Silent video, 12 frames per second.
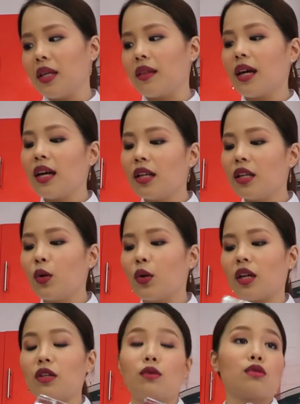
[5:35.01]
then you
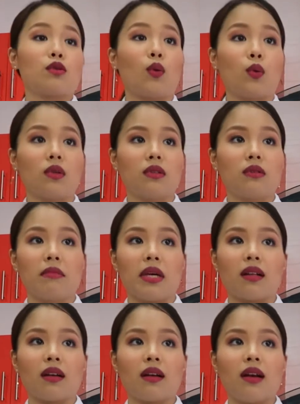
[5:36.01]
can use cold milk.